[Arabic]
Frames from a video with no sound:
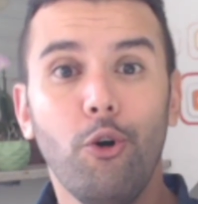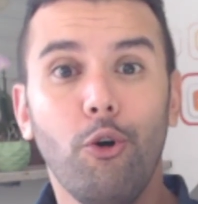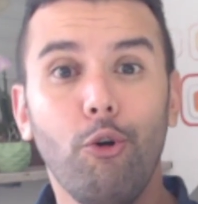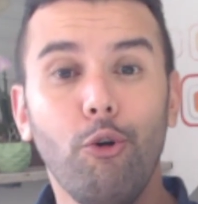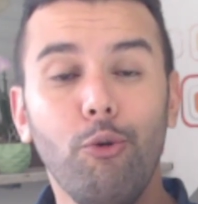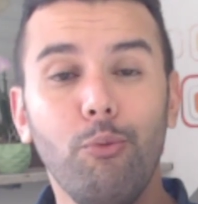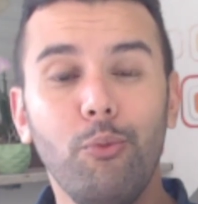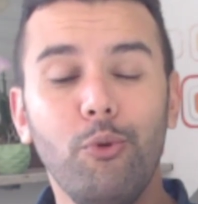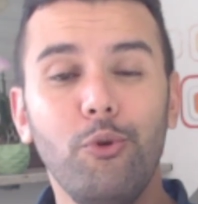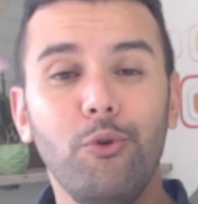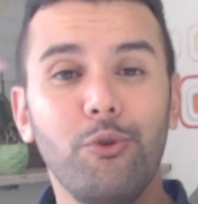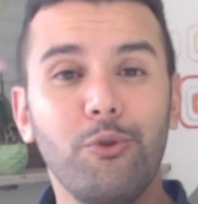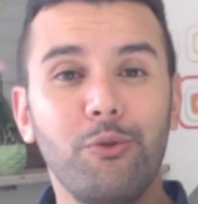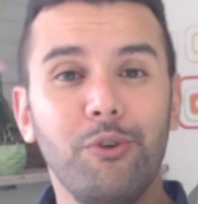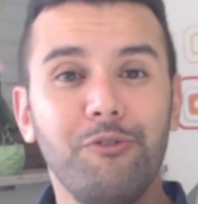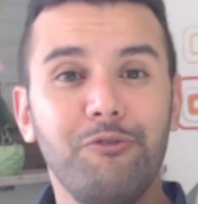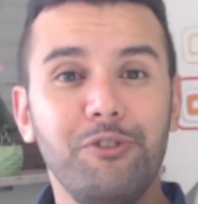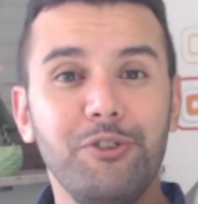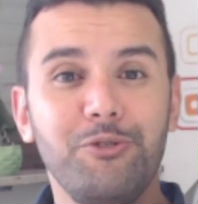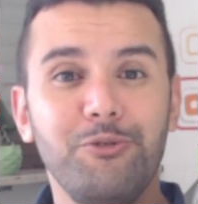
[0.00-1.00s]
امور
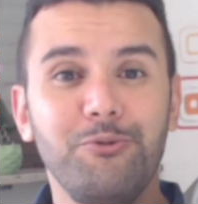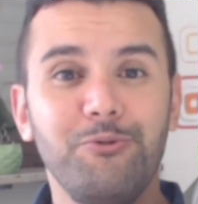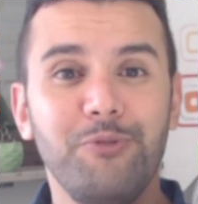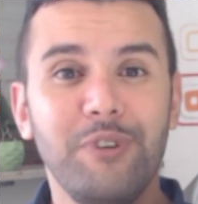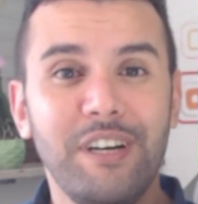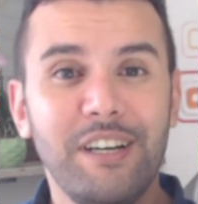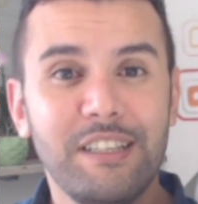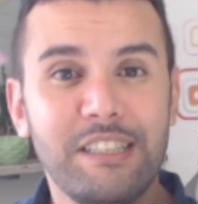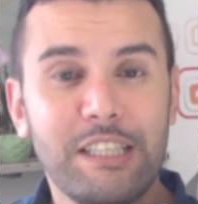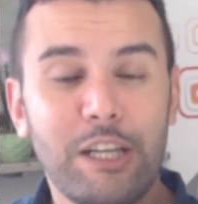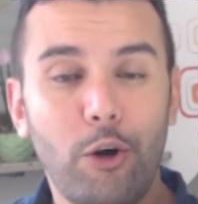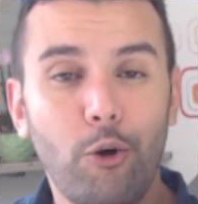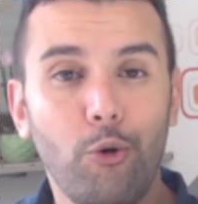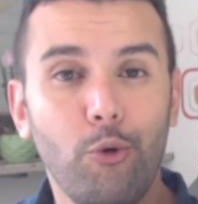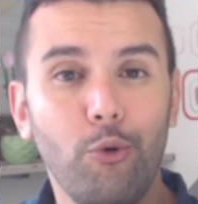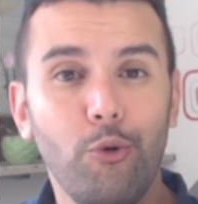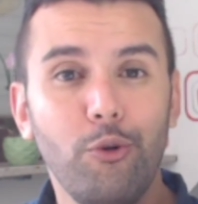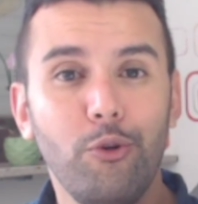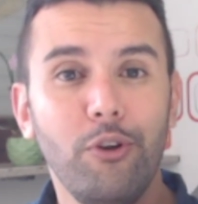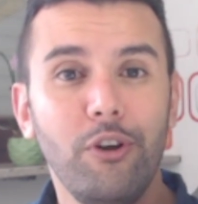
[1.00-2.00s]
وفيديوهات
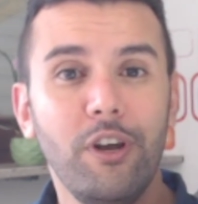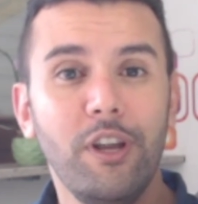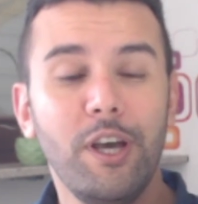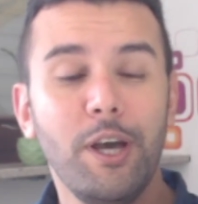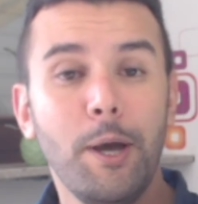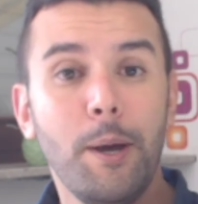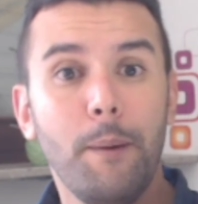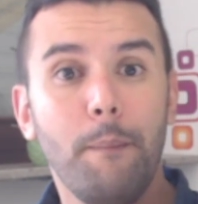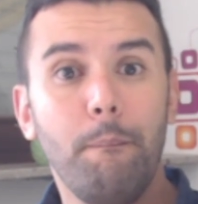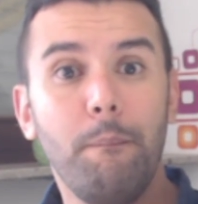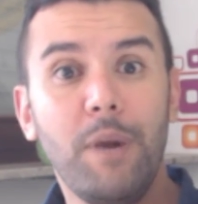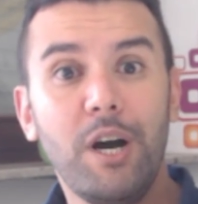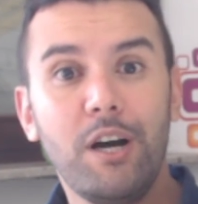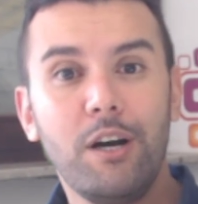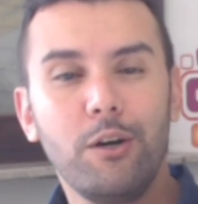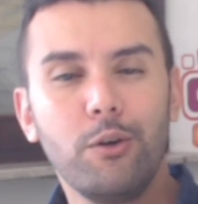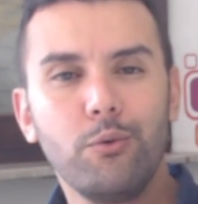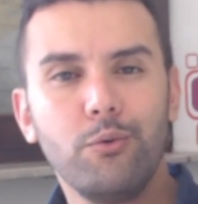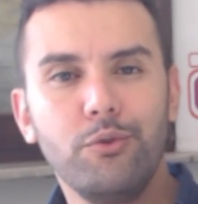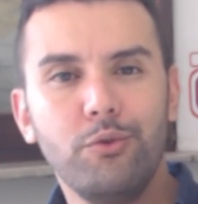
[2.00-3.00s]
تقول
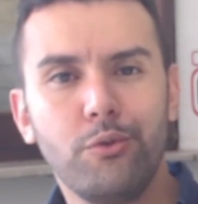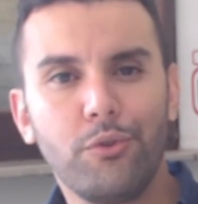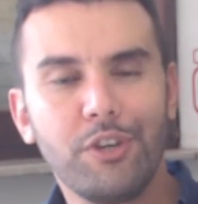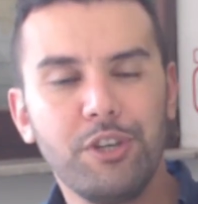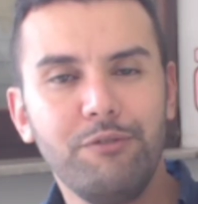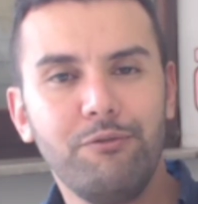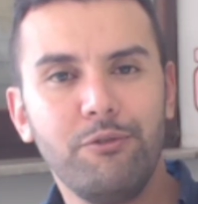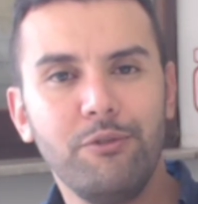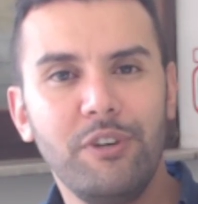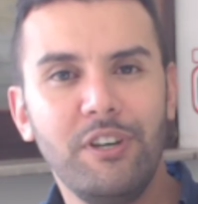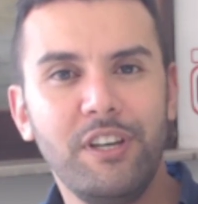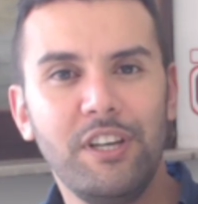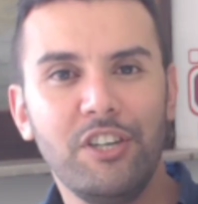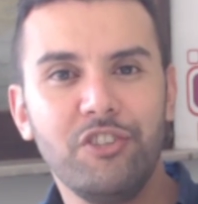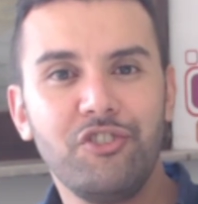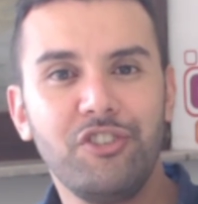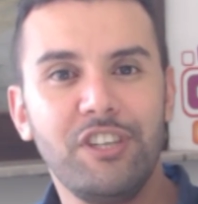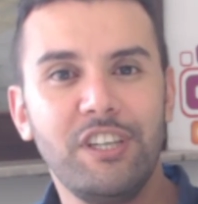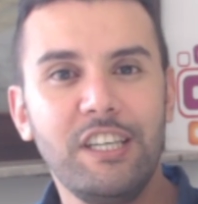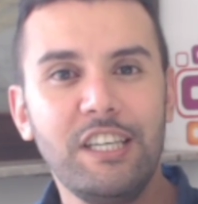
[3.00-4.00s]
مارو يخيف
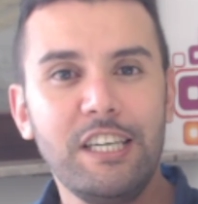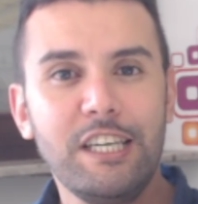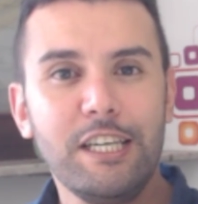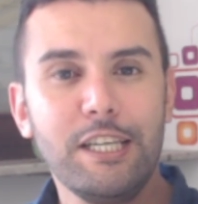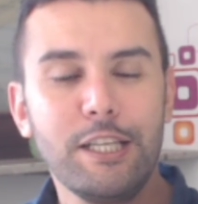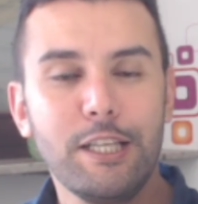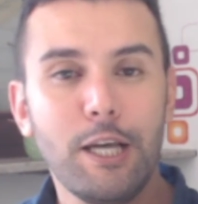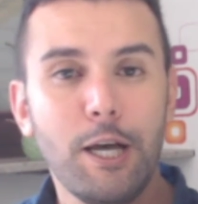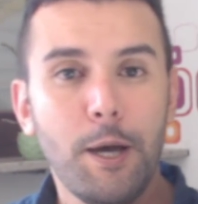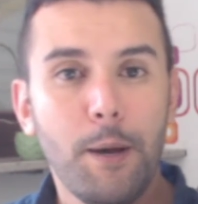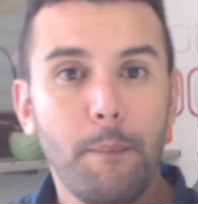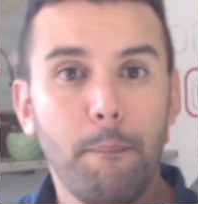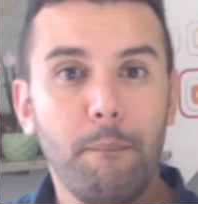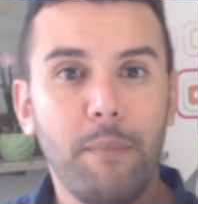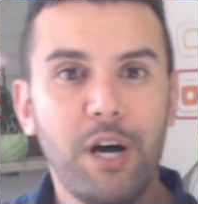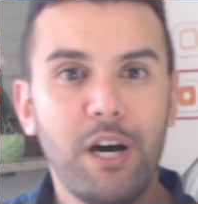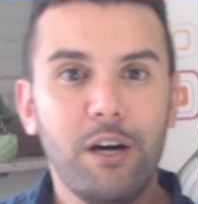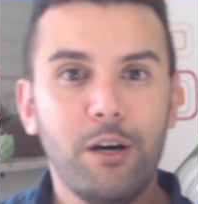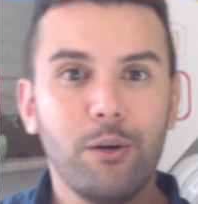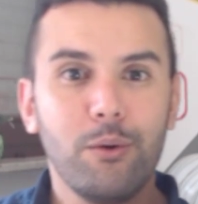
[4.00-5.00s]
اللاجئين
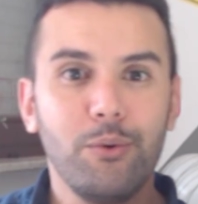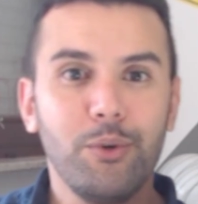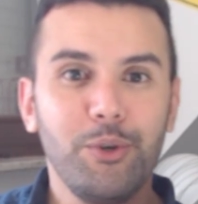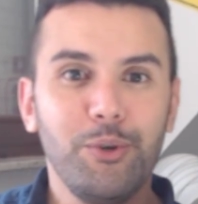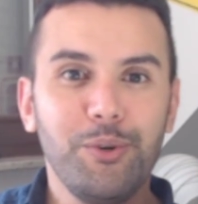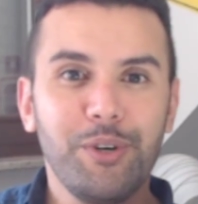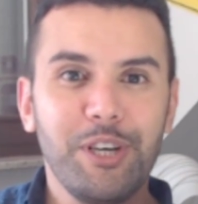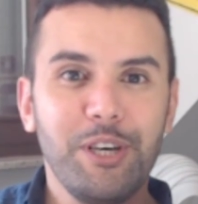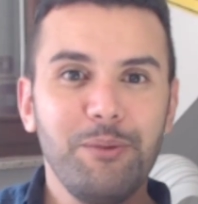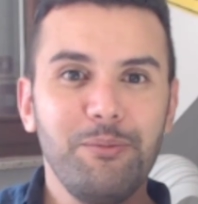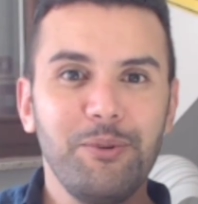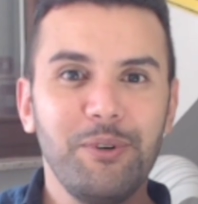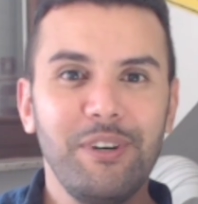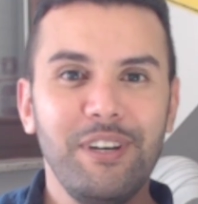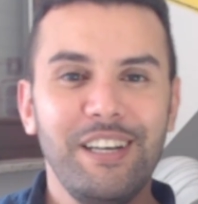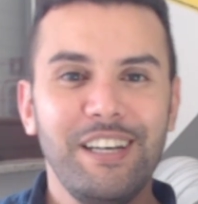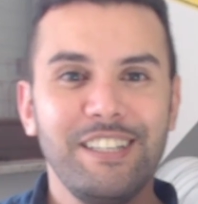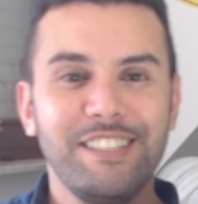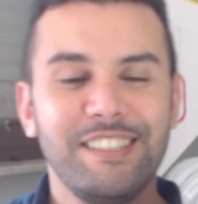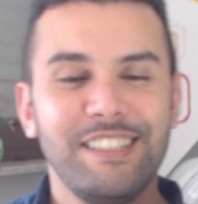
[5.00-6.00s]
مارو يرهب
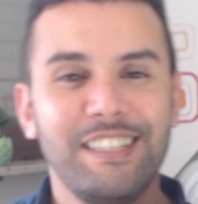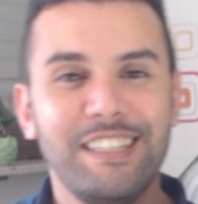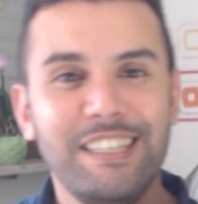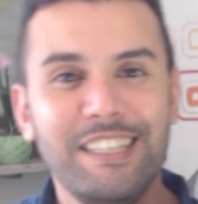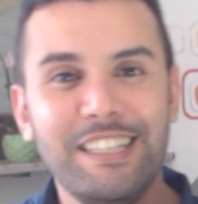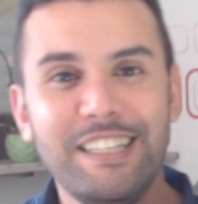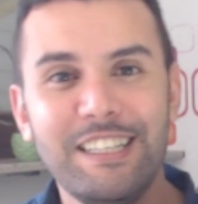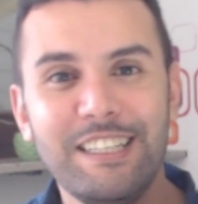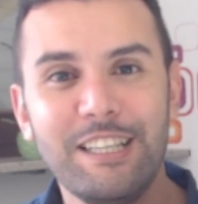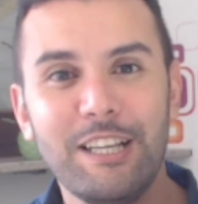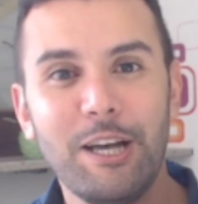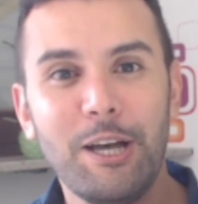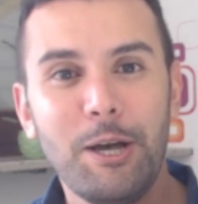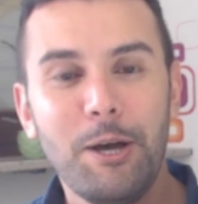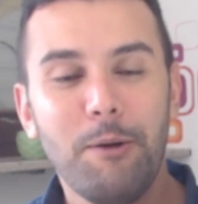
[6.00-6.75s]
اللاجئين